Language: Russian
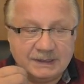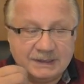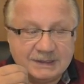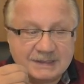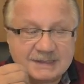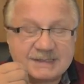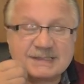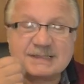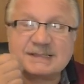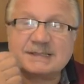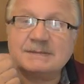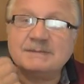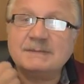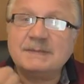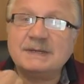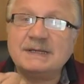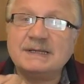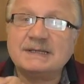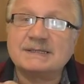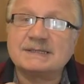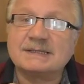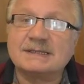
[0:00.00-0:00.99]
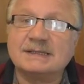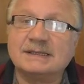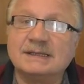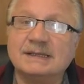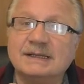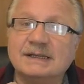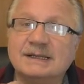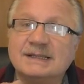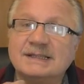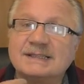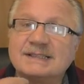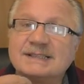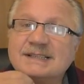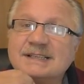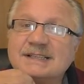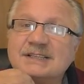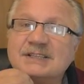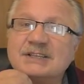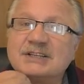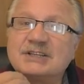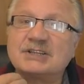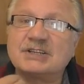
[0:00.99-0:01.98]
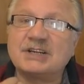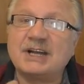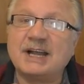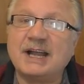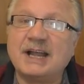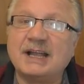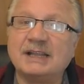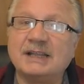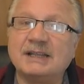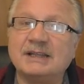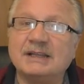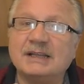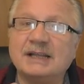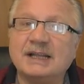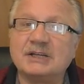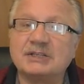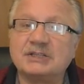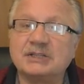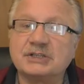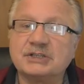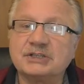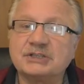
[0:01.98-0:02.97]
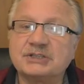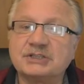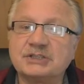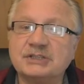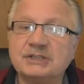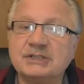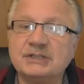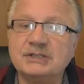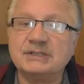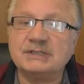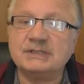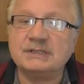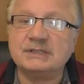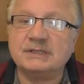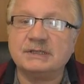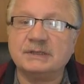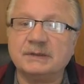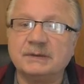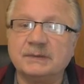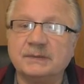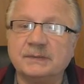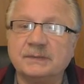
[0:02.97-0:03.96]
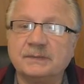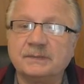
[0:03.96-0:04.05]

смысл, содержание нашей жизни.